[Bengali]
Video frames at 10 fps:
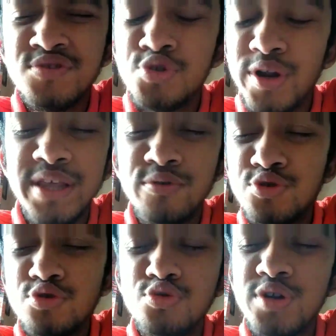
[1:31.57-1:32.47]
জুড়ে দিব
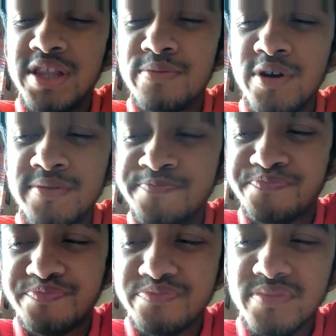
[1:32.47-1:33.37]
জুড়ে জুড়ে দিব
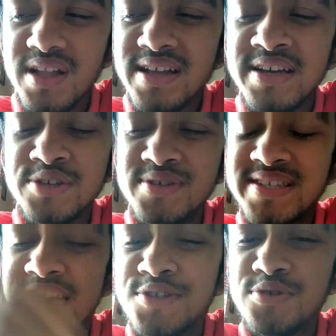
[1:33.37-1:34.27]
কিছু
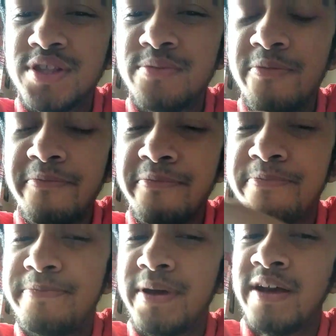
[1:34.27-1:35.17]
স্টার জুড়ে দিব
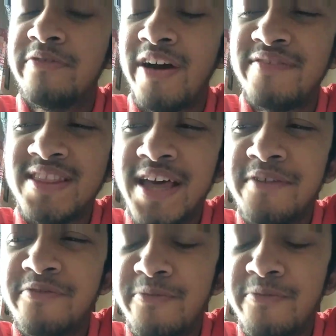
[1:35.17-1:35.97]
ভ্যালভারদার